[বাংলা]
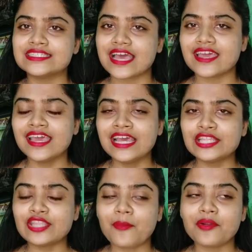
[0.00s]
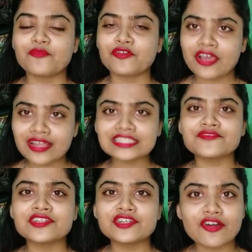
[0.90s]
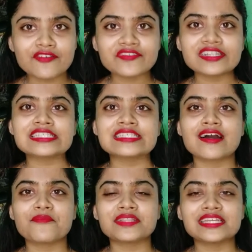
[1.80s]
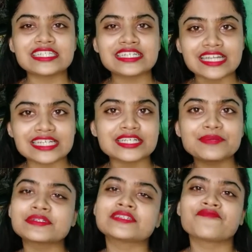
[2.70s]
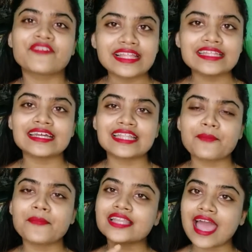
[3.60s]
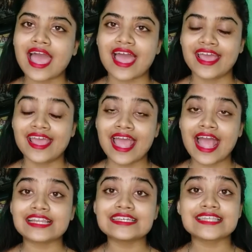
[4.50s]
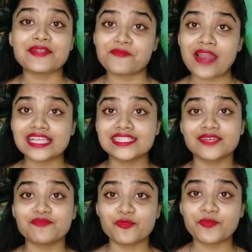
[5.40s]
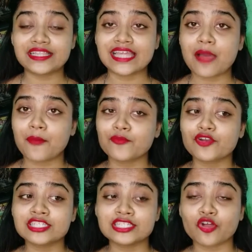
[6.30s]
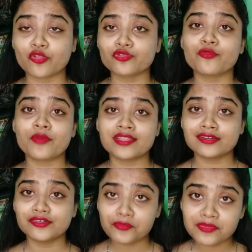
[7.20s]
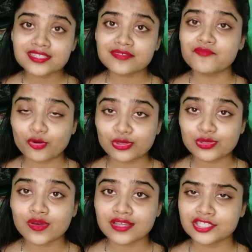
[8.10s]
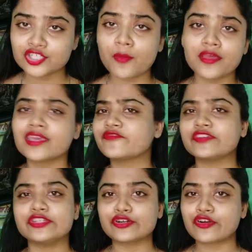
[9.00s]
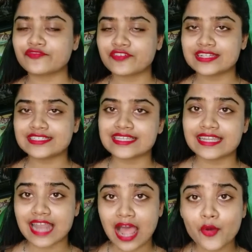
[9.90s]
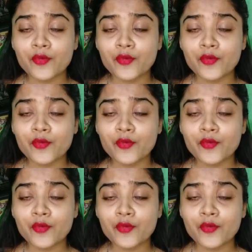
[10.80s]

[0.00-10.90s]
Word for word: যায় তো আমার মনে হয় না যে ভিডিও কনফারেন্স আমাদের সেই টাচ আপ ফিলটা দেয় বাট হ্যাঁ একটা সারপ্রাইজিং মুভমেন্ট দেয় আমার মনে হয় যে তত তোমাদের গ্রুপিজম বন্ধু আছে সবাইকে ভিডিও কনফারেন্সে নাও